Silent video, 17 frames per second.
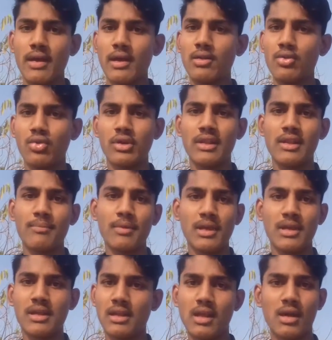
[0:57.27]
एल्गोरिदम
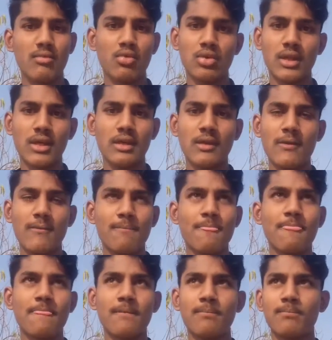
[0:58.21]
के ख़िलाफ़ होता है ये
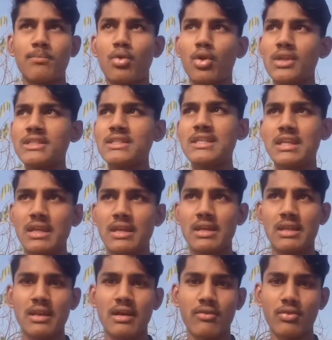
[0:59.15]
पॉलिसी के
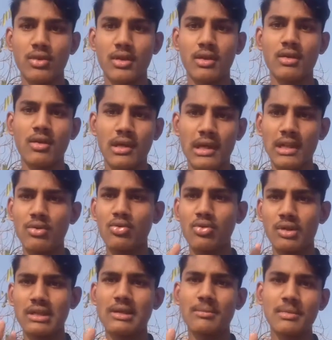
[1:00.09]
ख़िलाफ़ होता है
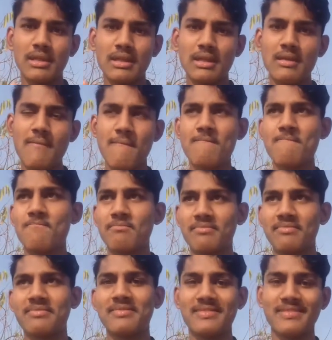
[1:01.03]
एल्गोरिदम के नहीं
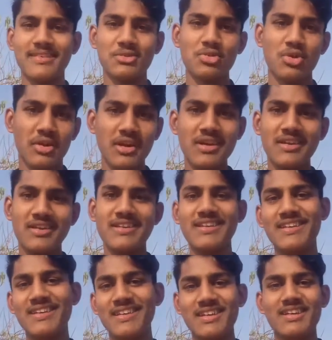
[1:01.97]
सॉरी
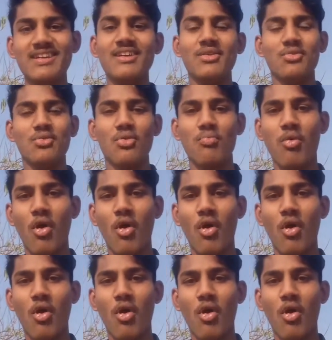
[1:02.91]
तो